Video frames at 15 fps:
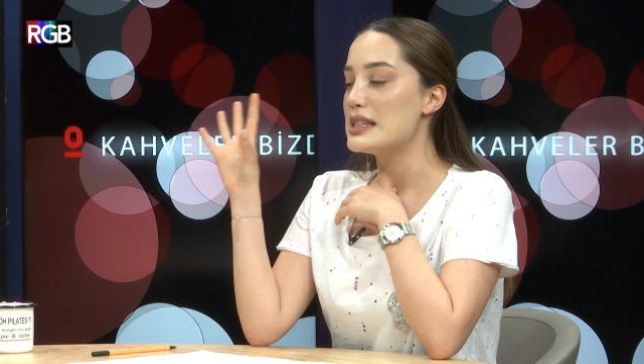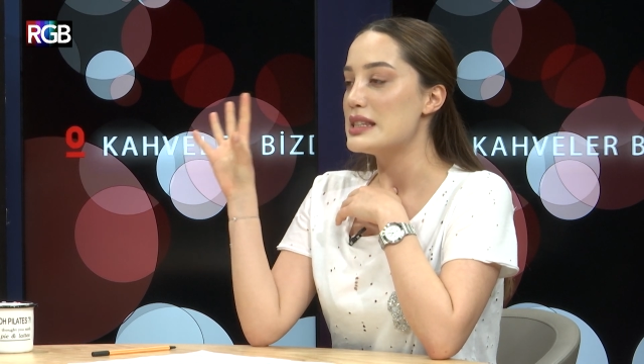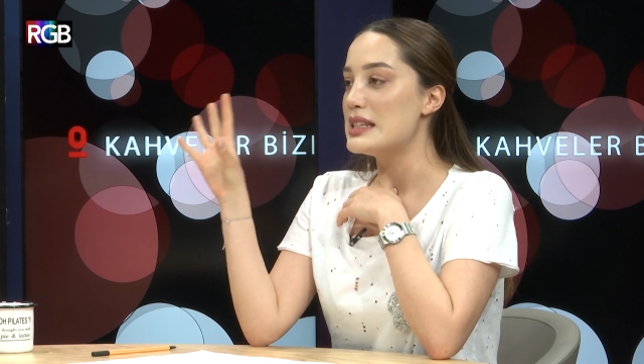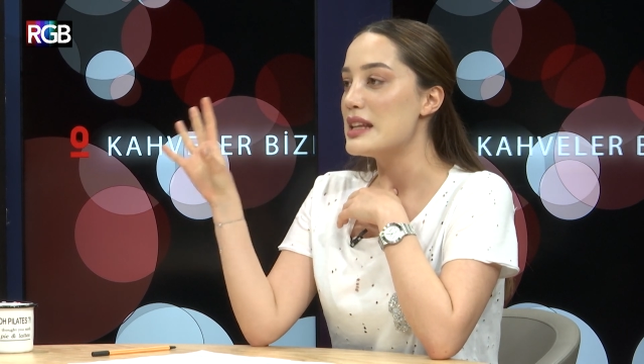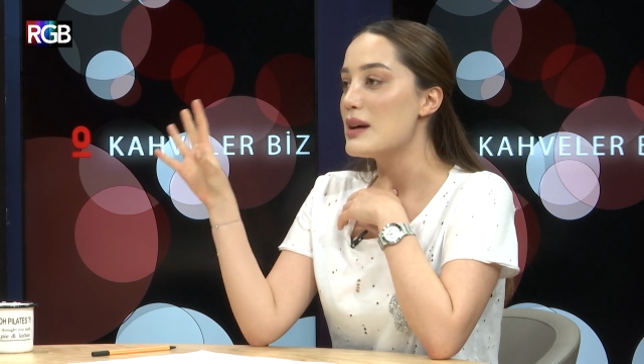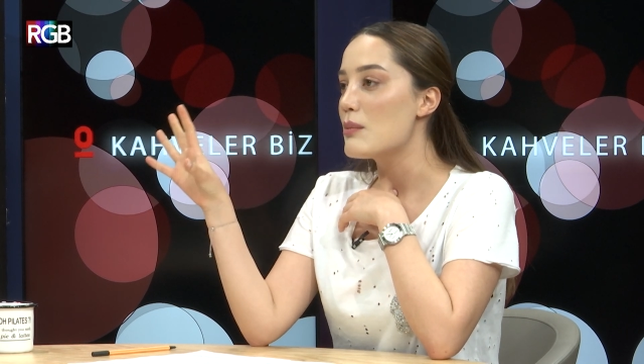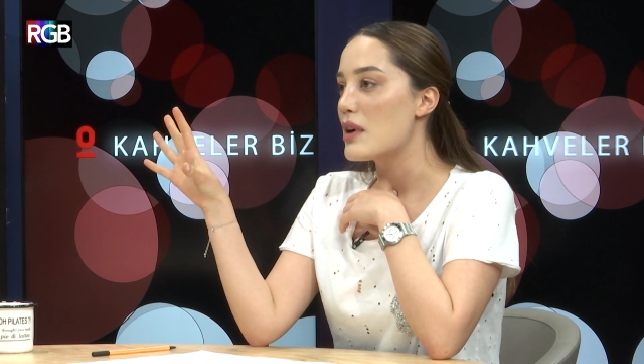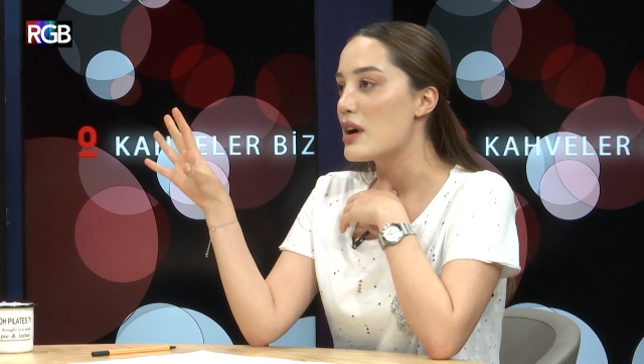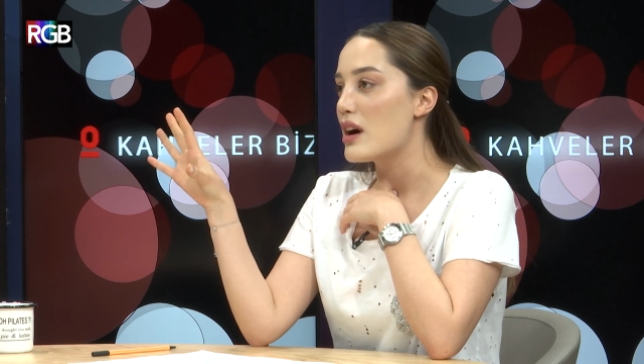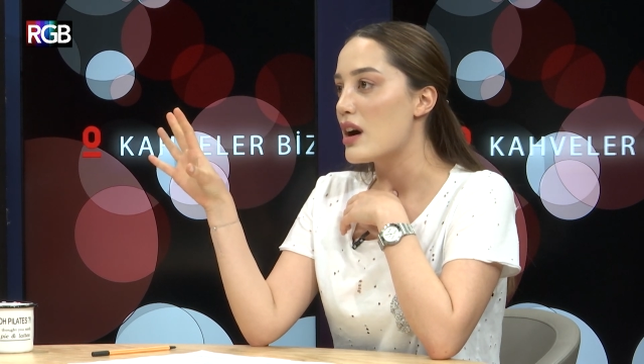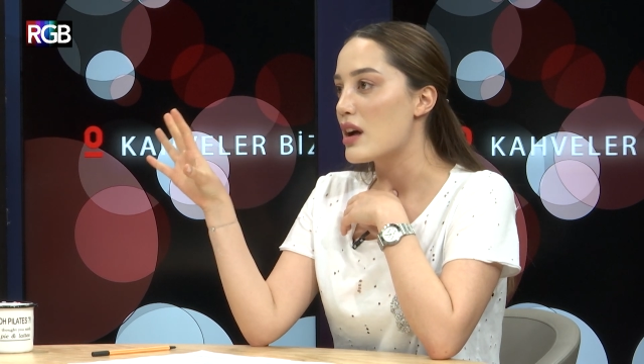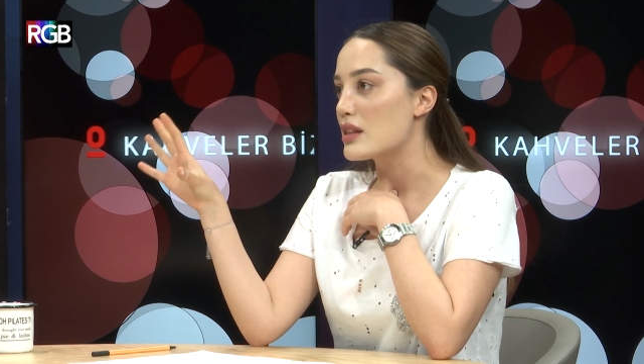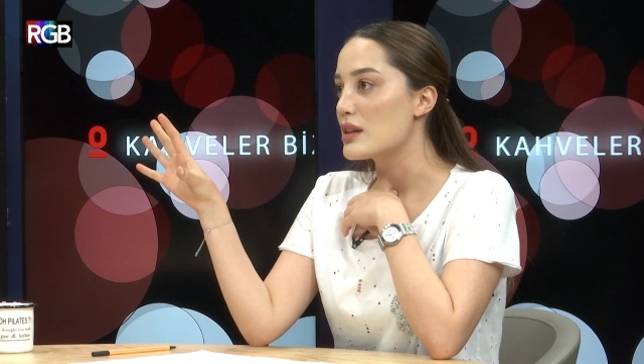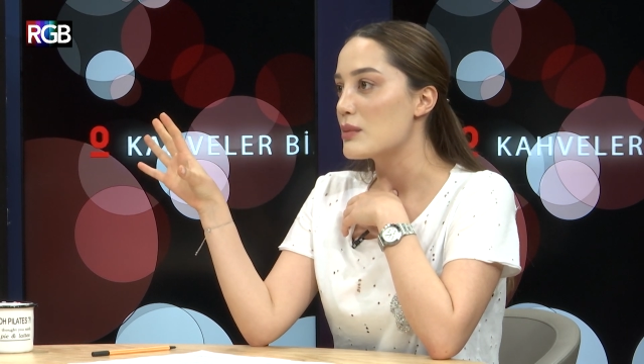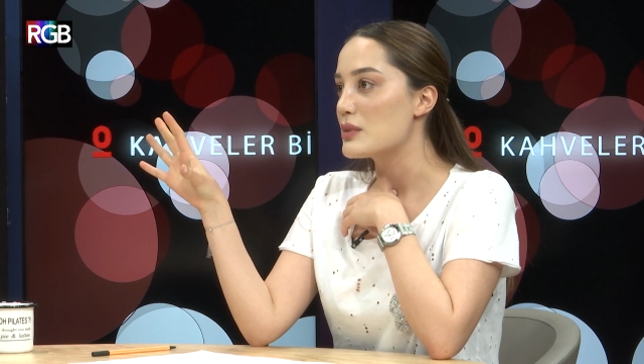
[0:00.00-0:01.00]
sinema
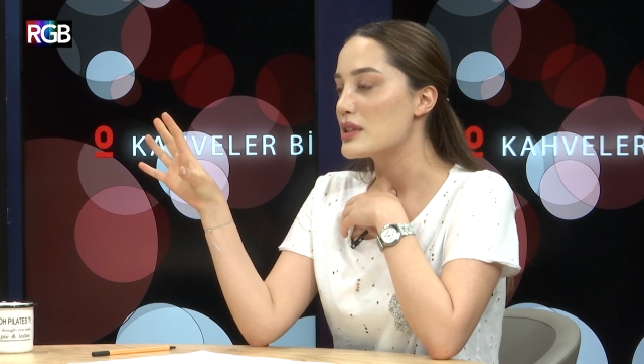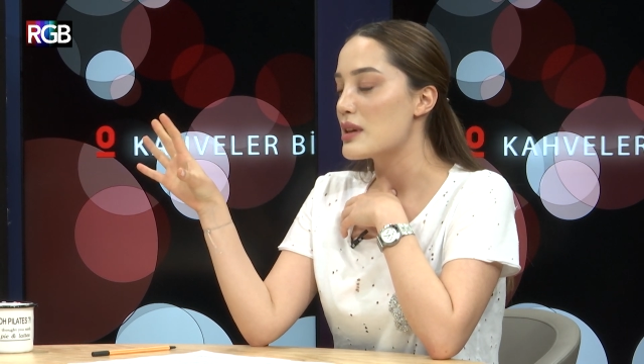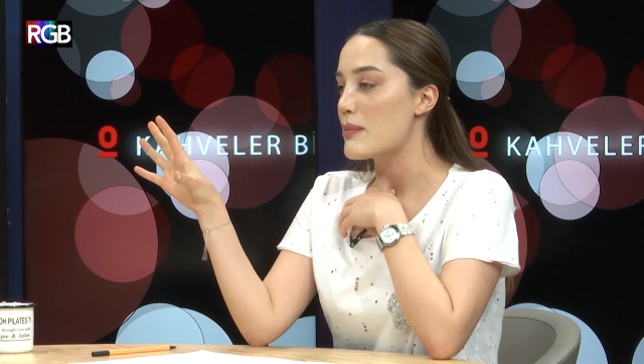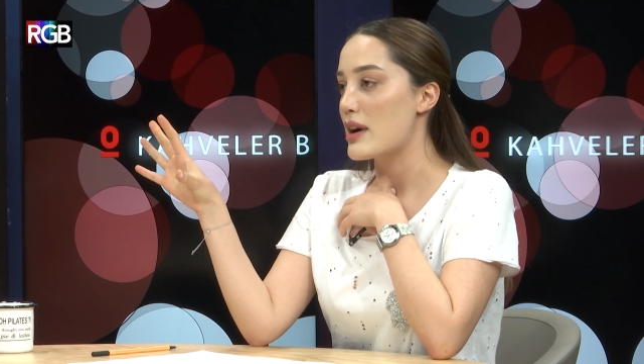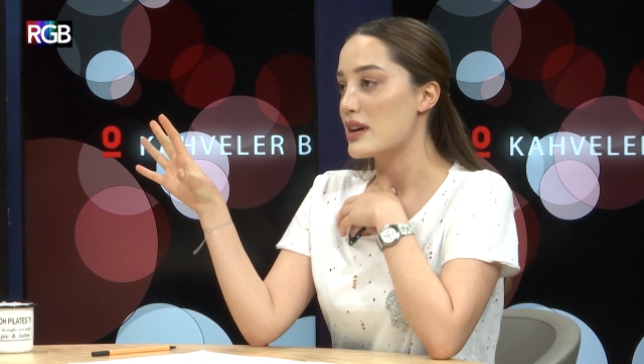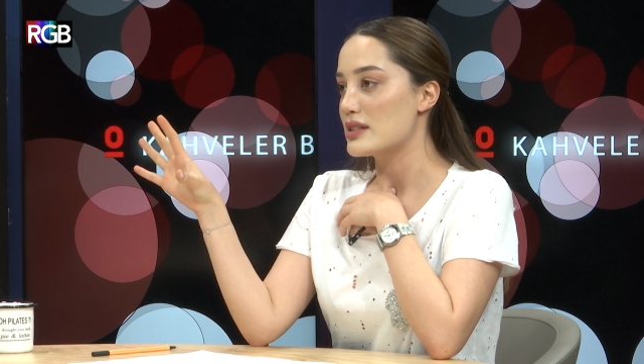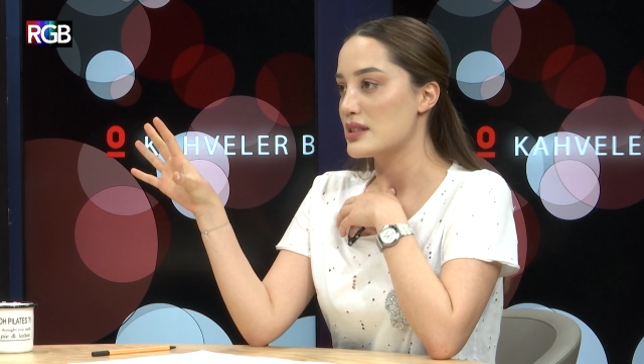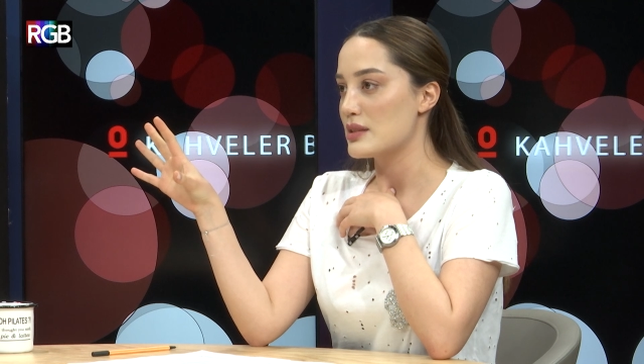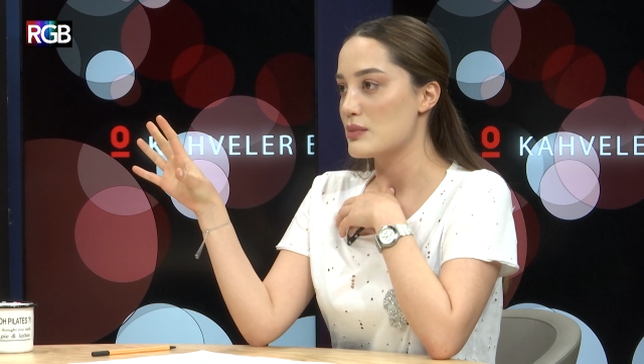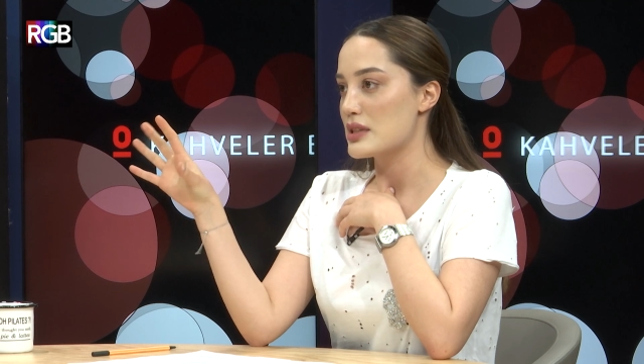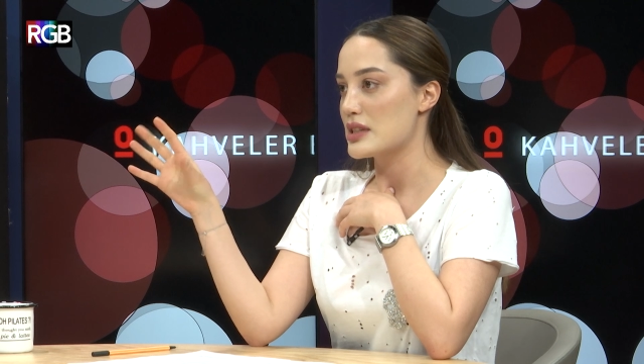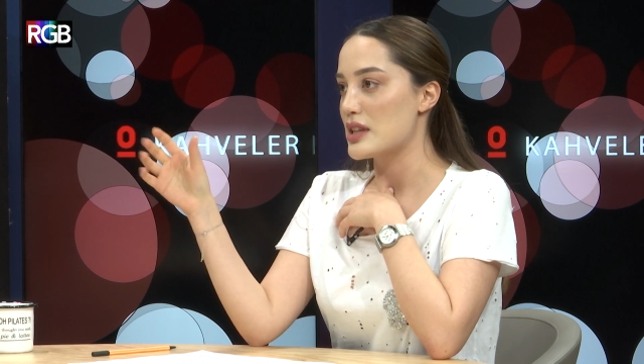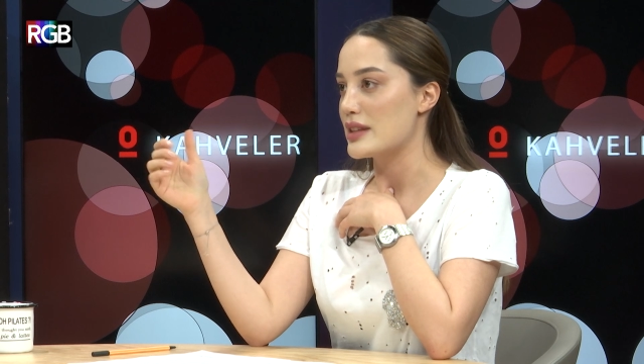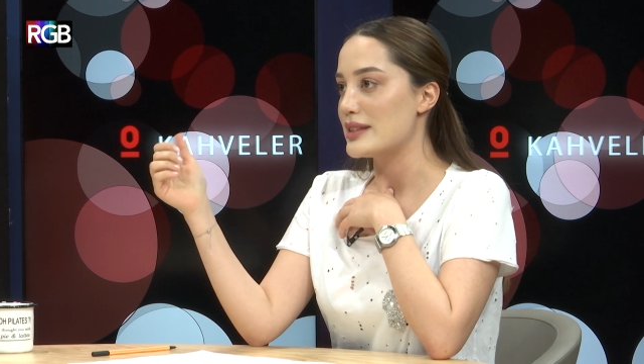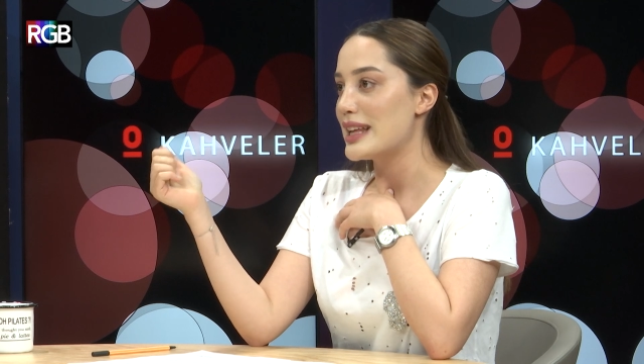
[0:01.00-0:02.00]
anlamında
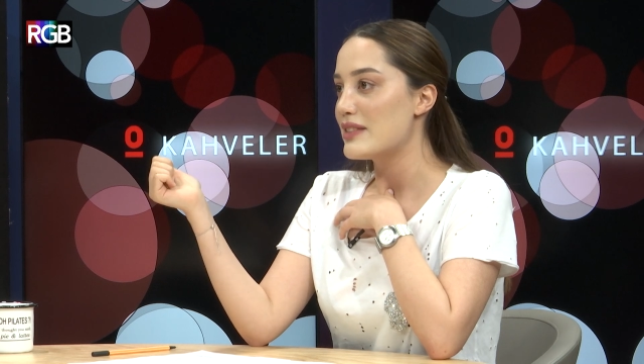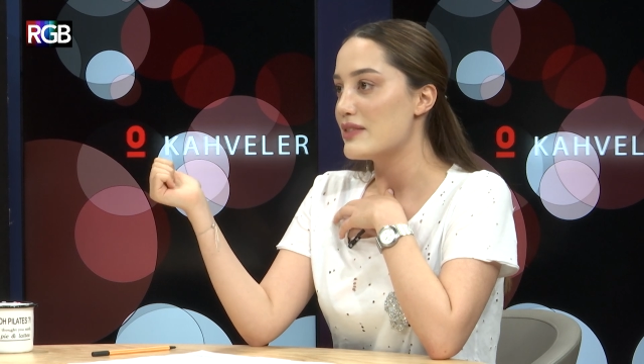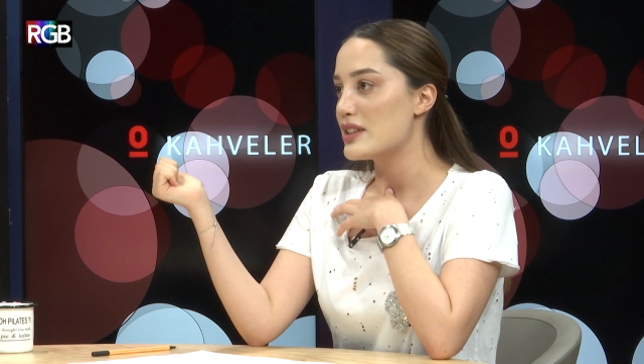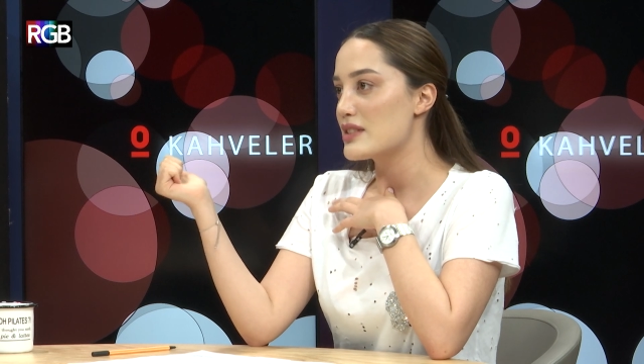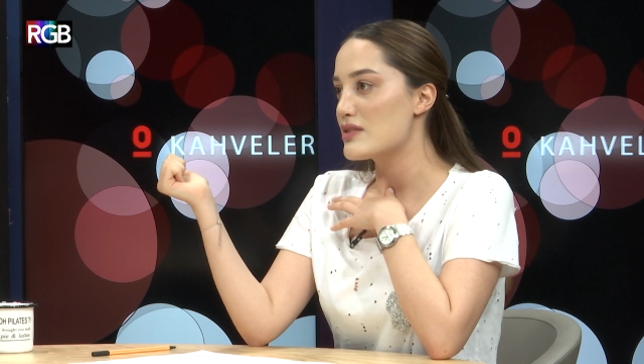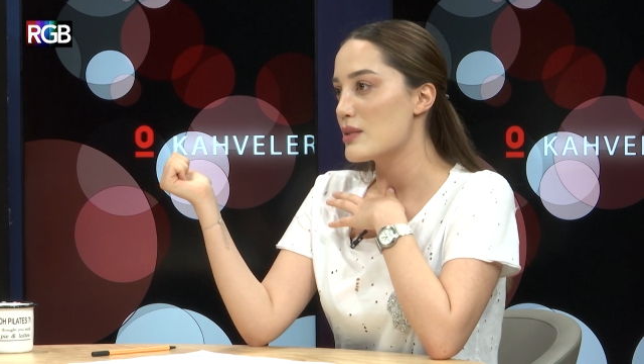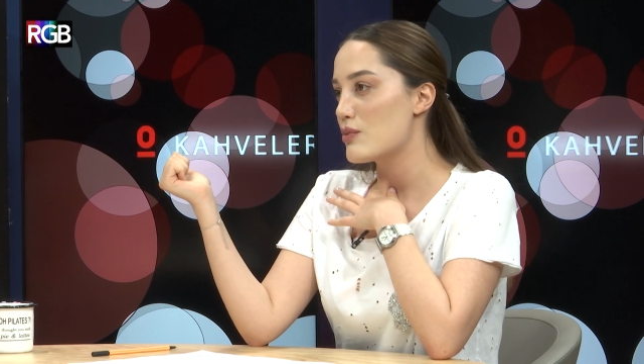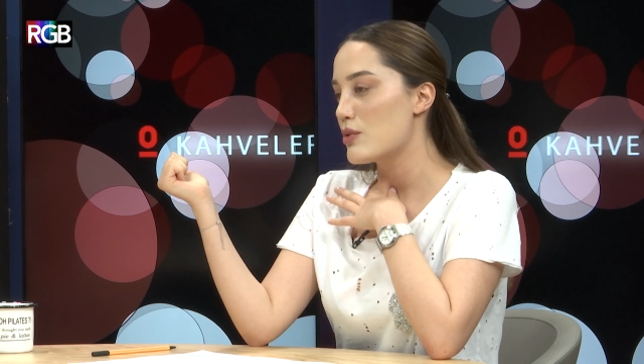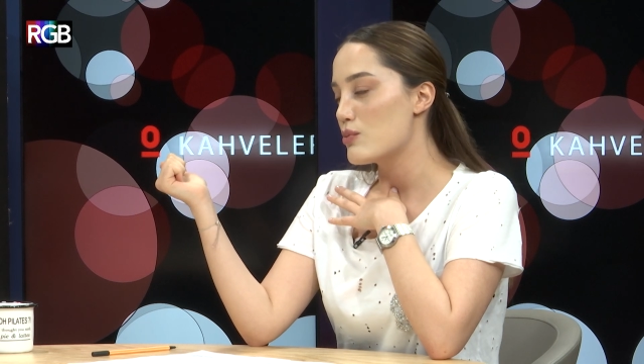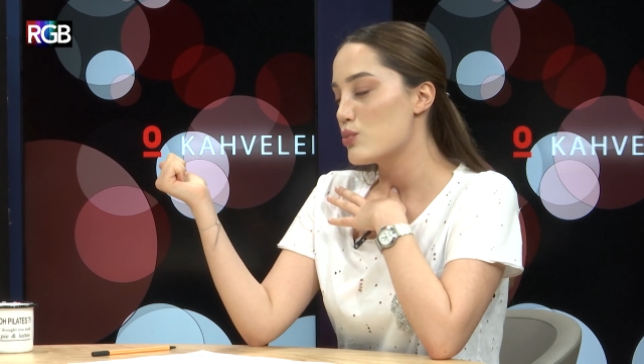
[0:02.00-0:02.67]
baktığımızda Netflix ve